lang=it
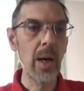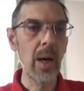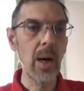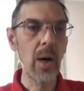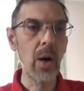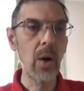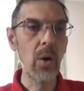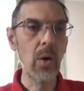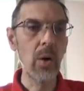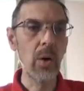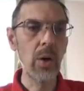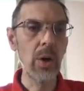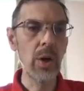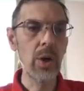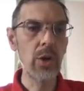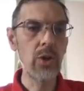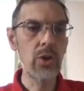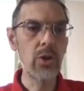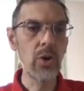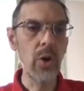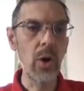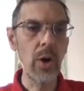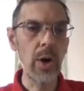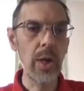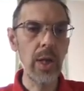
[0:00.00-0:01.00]
O
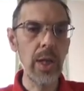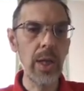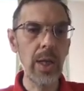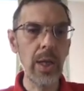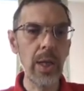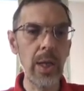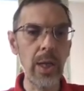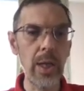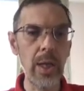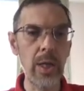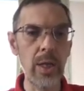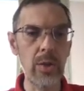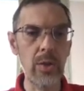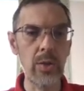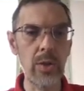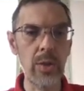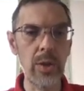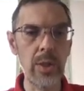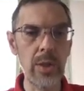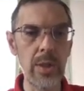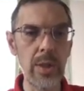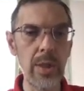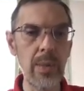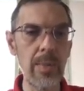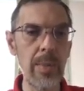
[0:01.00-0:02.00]
joining che
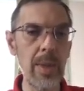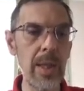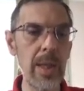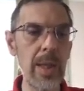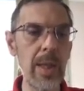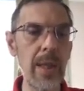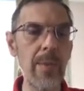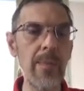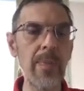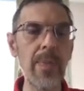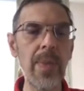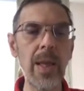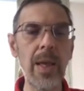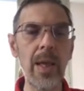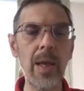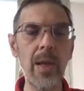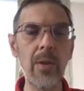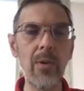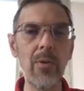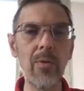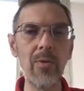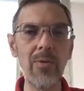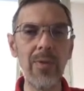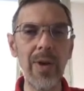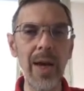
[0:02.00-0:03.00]
sostanzialmente
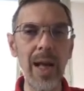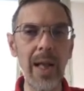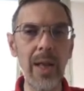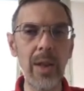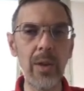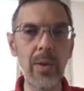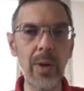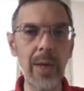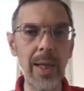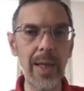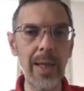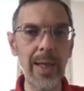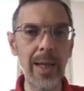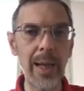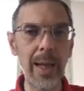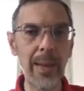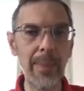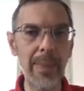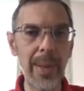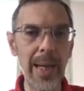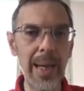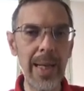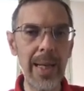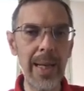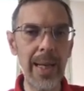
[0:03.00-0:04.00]
non fa altro che andare a
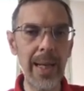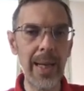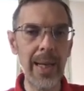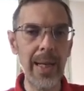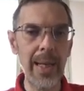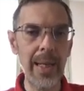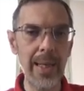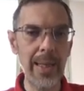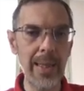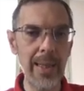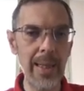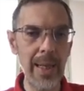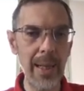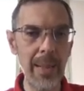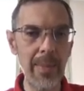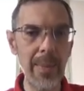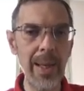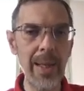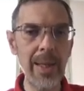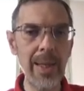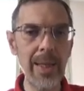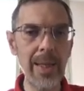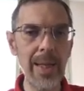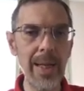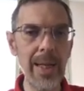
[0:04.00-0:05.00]
prendere gli
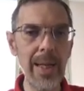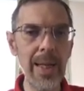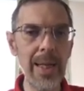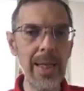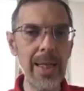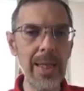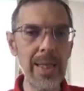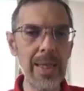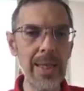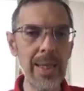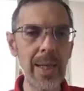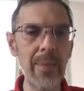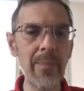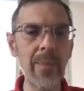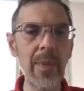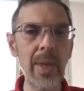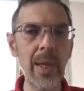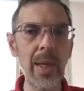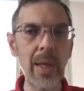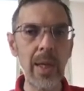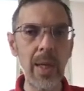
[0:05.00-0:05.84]
elementi della lista,